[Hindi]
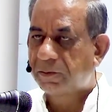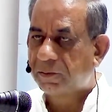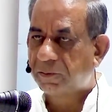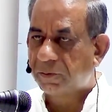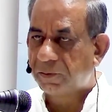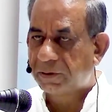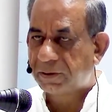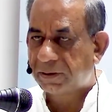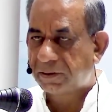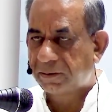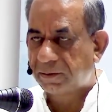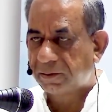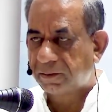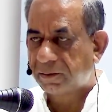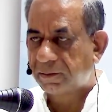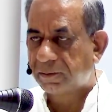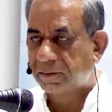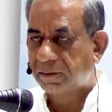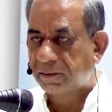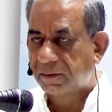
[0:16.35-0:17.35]
कुछ
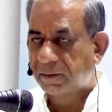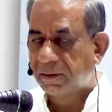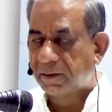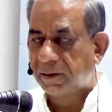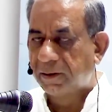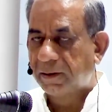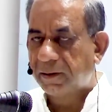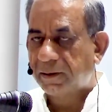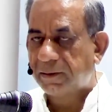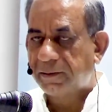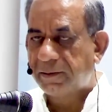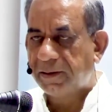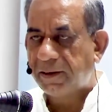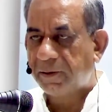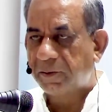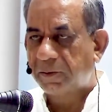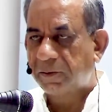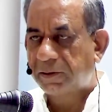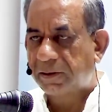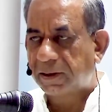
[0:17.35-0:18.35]

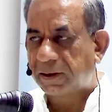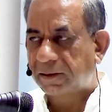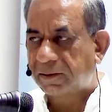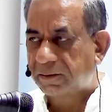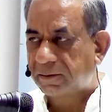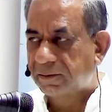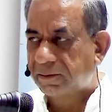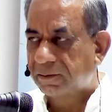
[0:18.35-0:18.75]
दिनों तक